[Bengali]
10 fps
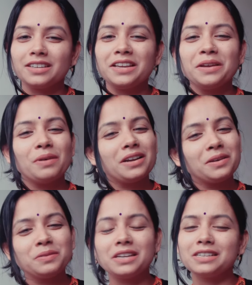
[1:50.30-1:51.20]
এবার
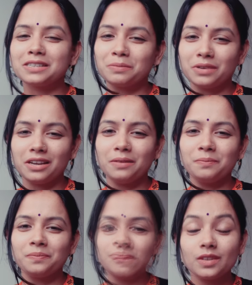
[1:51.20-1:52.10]
আমি হেসে বললাম
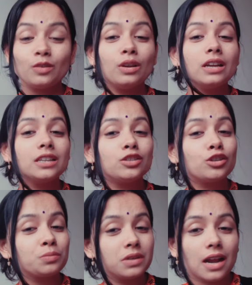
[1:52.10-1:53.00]
ঘোলাটে
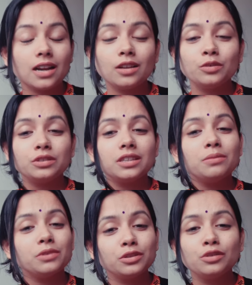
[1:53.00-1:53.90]
চশমার আড়াল হতে
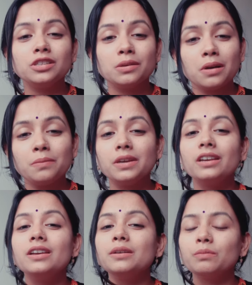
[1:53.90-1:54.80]
বৃদ্ধ যেভাবে
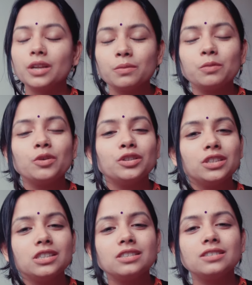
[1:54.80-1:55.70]
প্রেমময়
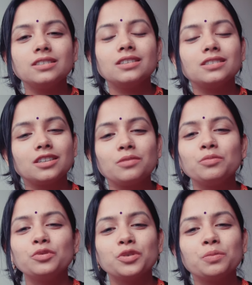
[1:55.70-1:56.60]
দৃষ্টিতে স্ত্রীর
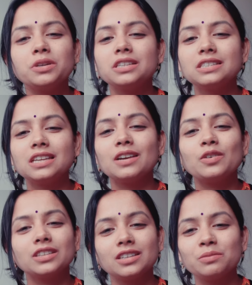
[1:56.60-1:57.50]
মুখোপণে চেয়ে
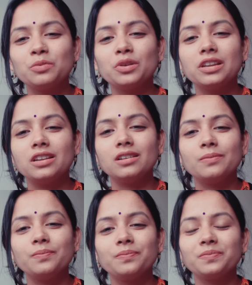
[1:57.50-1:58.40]
কথাটি বললেন
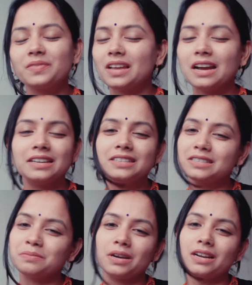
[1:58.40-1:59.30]
না
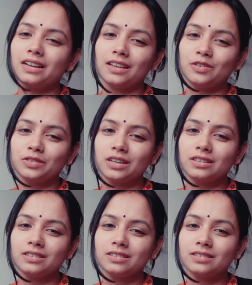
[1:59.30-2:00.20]
হেসে পারা গেল না
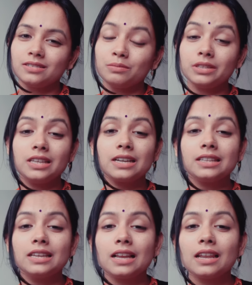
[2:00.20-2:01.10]
বৃদ্ধাকে
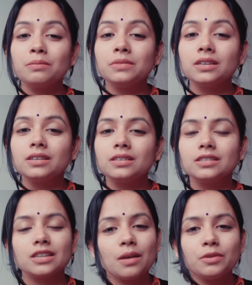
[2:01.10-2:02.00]
দেখলাম
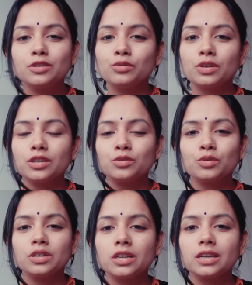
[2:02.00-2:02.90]
স্বামীর চোখে
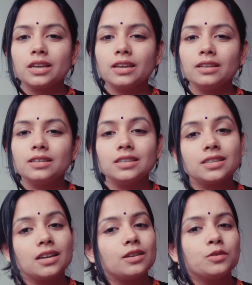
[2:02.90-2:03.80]
চোখ রেখে
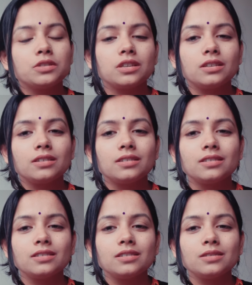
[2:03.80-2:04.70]
ইশারা করছেন
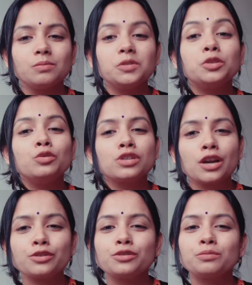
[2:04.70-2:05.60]
মৃদু
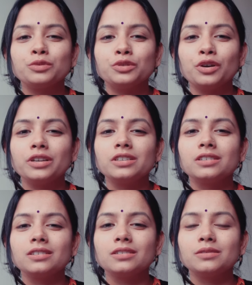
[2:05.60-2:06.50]
শাসন বোধ হয়
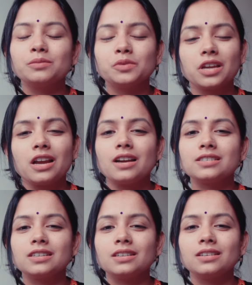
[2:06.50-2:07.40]
মুখে
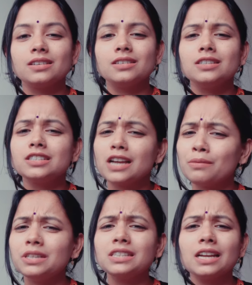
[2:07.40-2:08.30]
হাসি
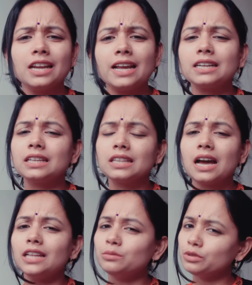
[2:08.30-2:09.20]
সামনের সারির একটা
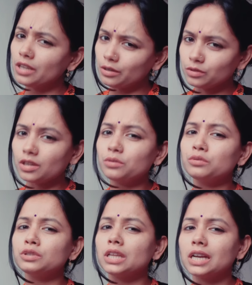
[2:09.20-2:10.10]
দাঁত বোধ হয় কোথাও
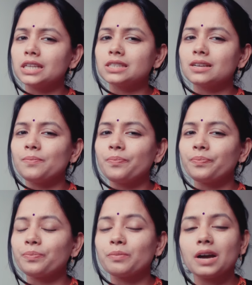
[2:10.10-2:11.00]
ঘুরতে গেছে
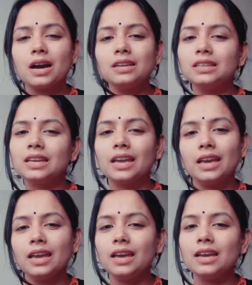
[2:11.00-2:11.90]
প্রাণ
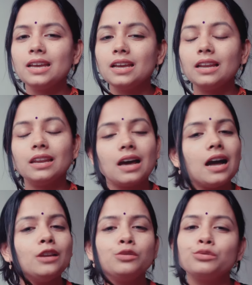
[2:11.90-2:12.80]
খেয়ে
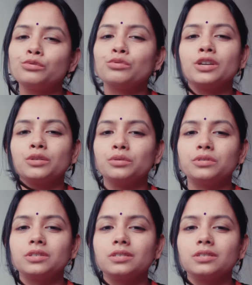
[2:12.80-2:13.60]
লাল টুকটুকে ঠোঁট